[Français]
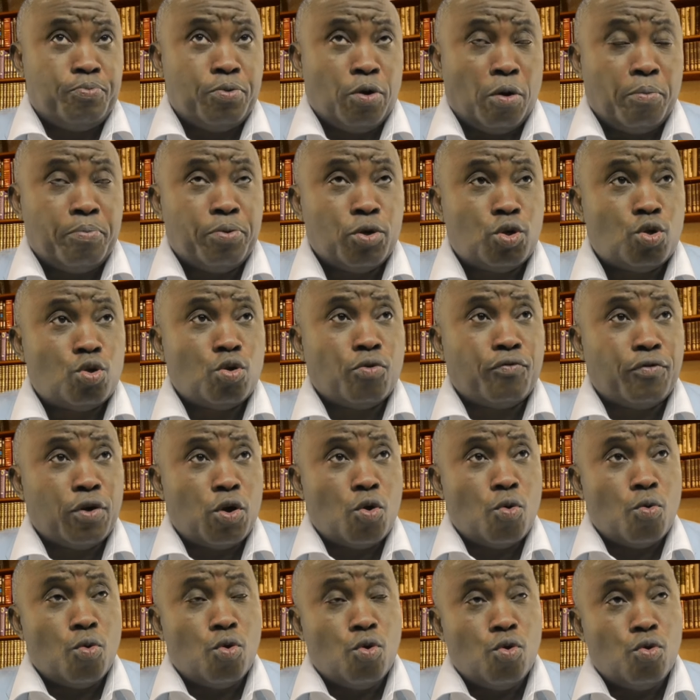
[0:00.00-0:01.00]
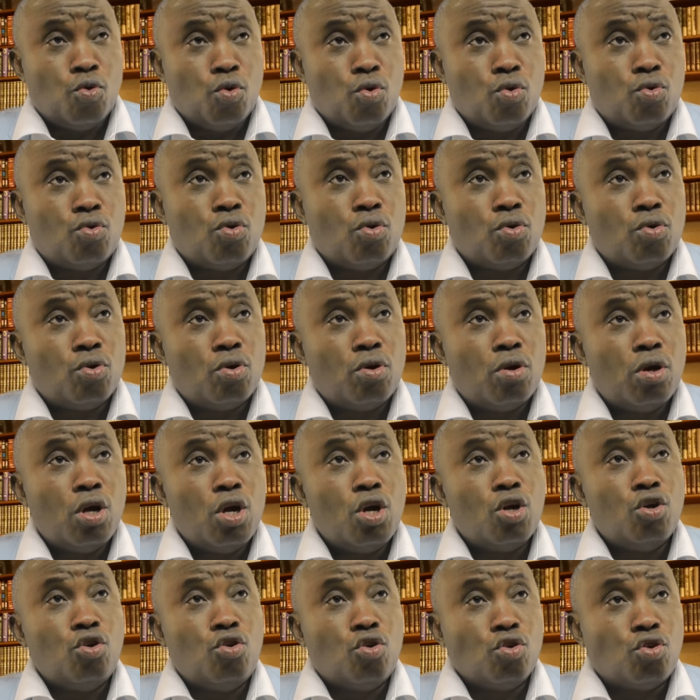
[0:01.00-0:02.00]
qu'on peut sauver le, le, Congo,
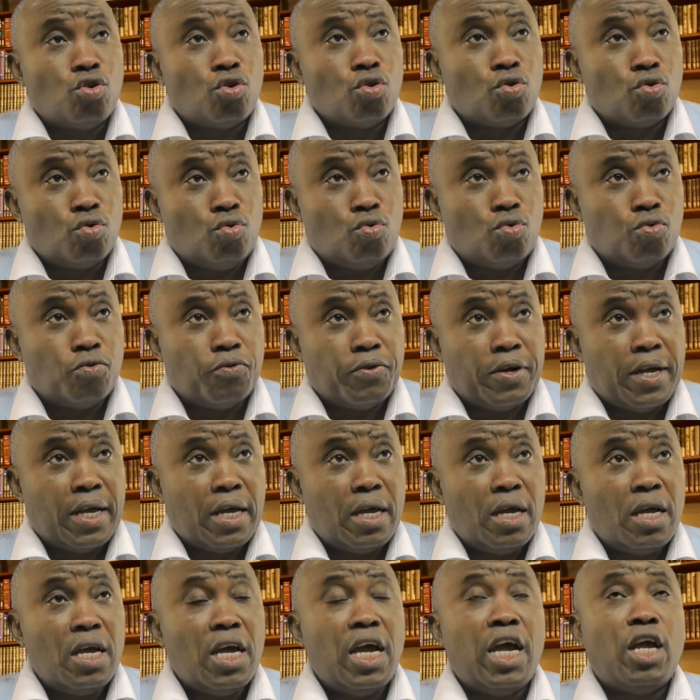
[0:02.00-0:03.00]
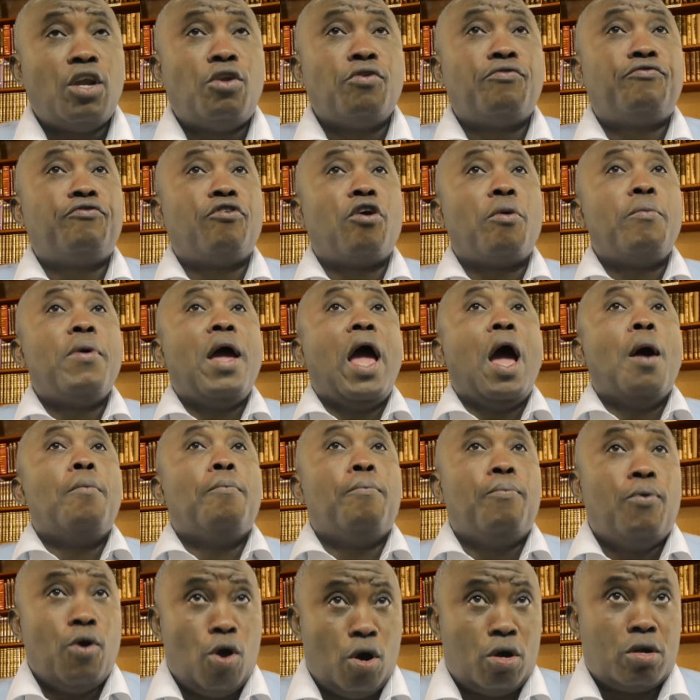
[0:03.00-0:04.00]
de se retrouver et de former un
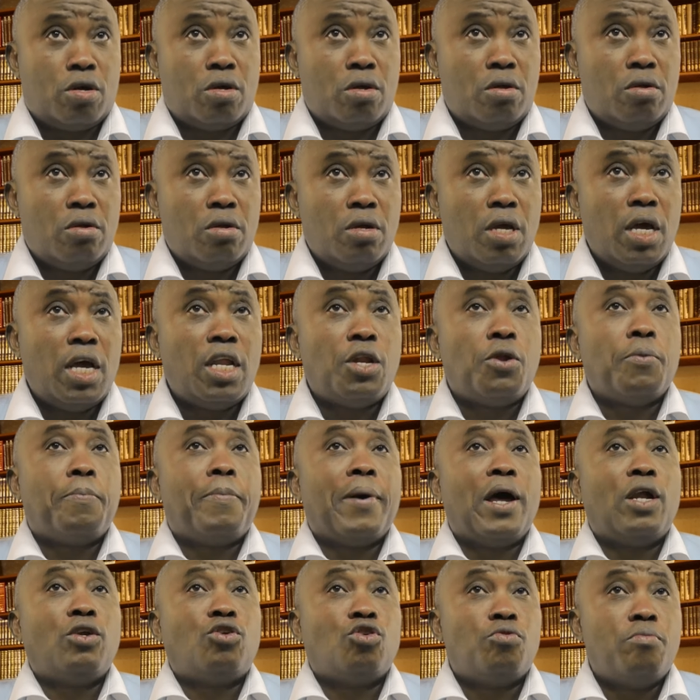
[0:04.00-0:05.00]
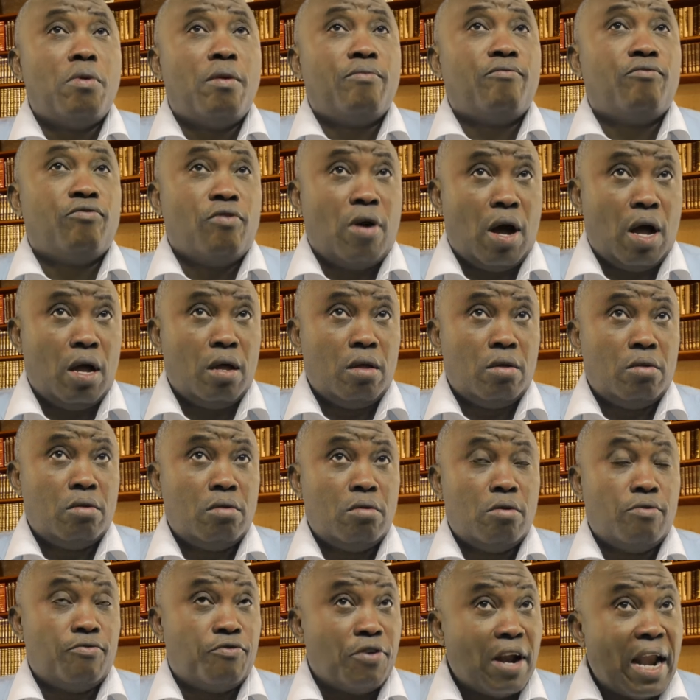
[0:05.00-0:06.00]
bloc et de parler d'une même voix.
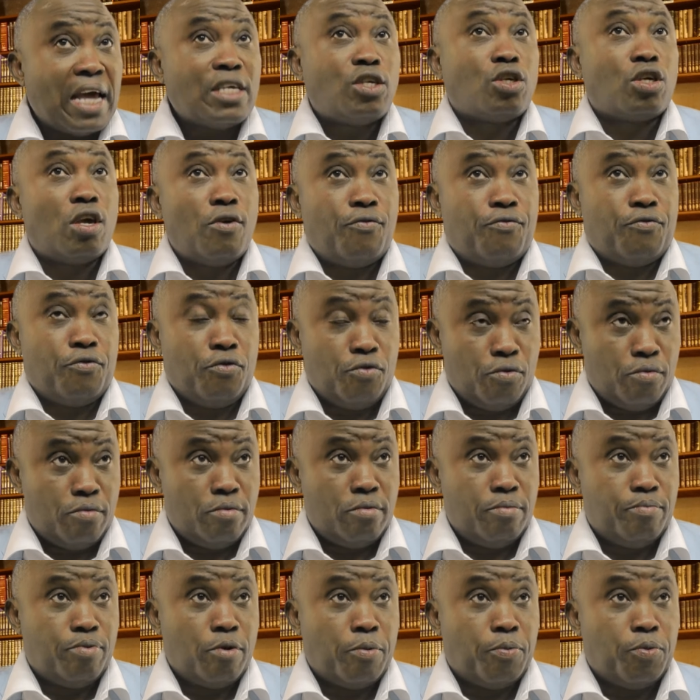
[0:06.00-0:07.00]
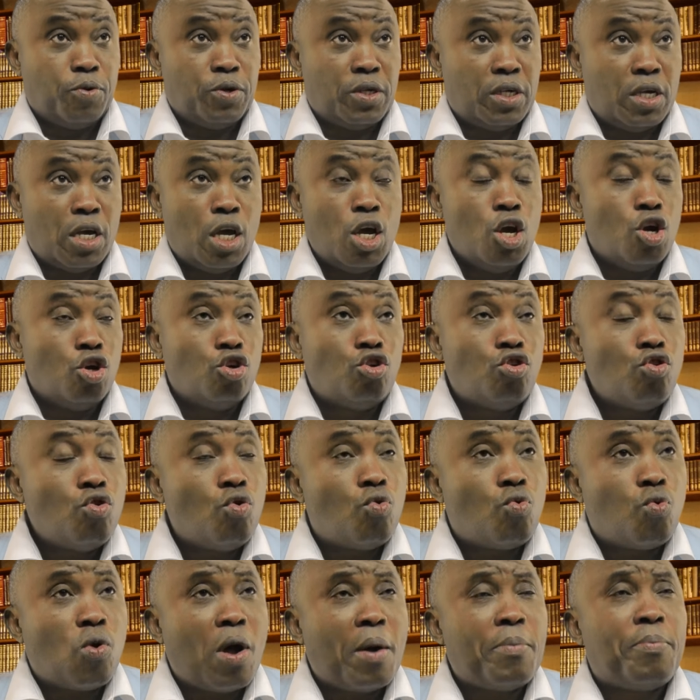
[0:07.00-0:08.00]
Voilà ce qu'il faut je ne
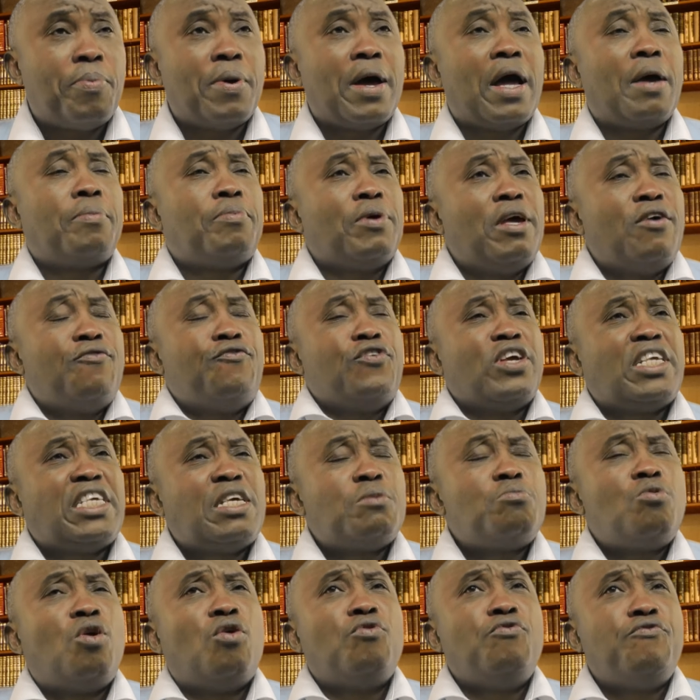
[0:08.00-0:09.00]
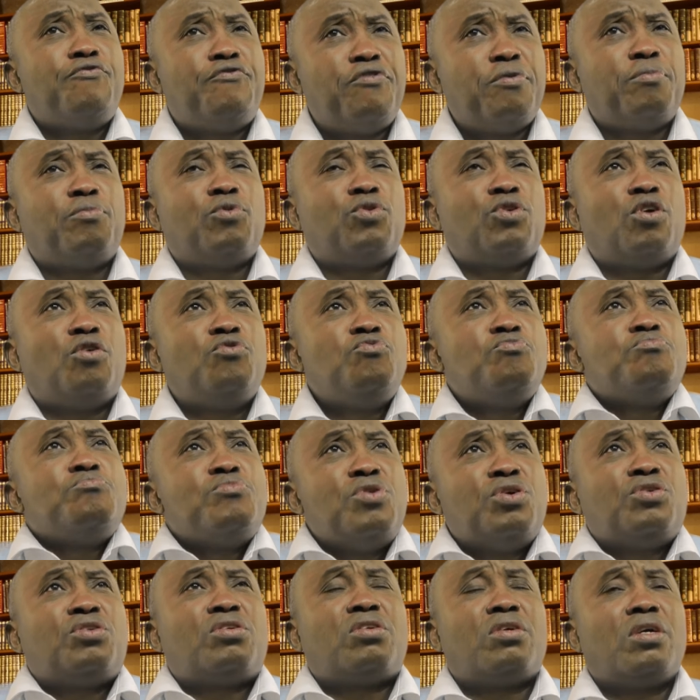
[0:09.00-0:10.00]
crois pas. Effectivement, on nous, on
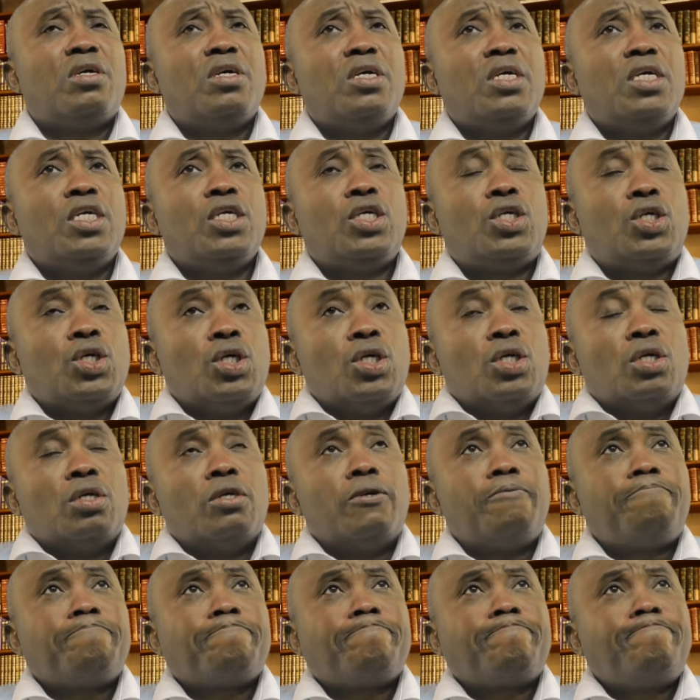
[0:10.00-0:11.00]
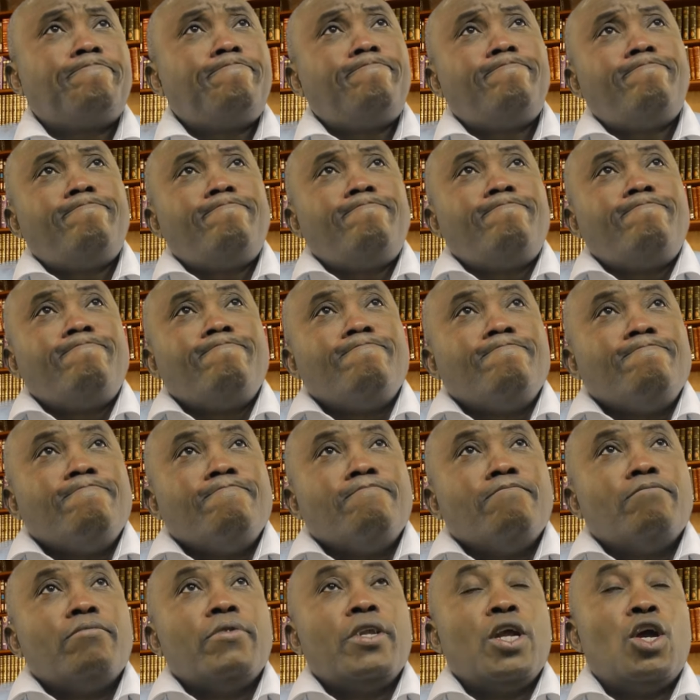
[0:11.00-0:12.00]
montre que
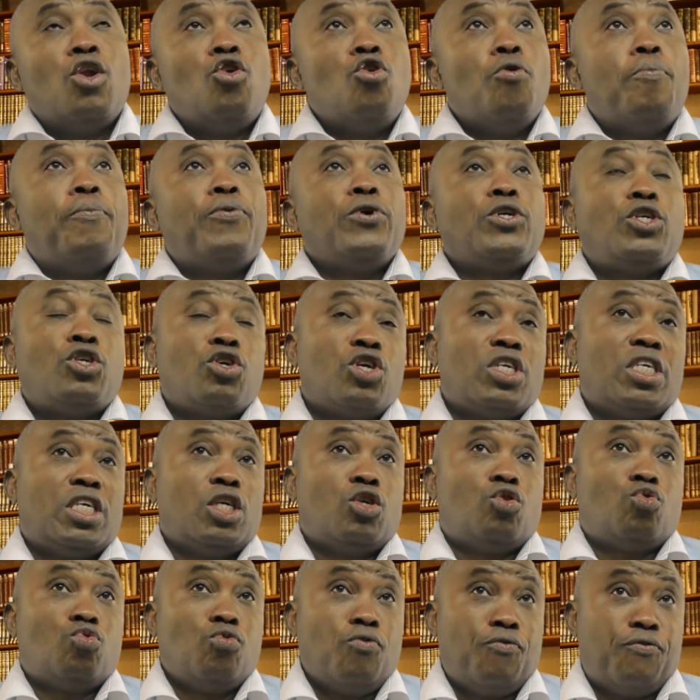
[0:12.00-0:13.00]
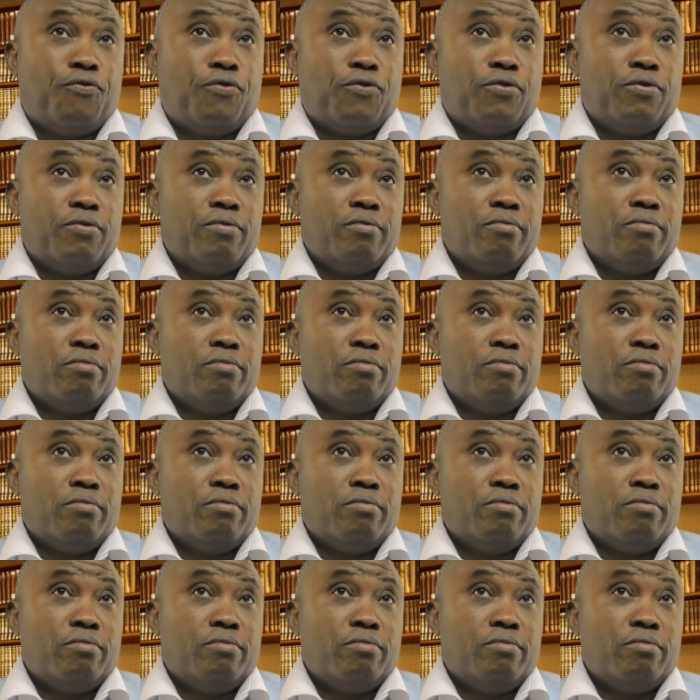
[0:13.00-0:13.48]
l'opposition s'essouffle,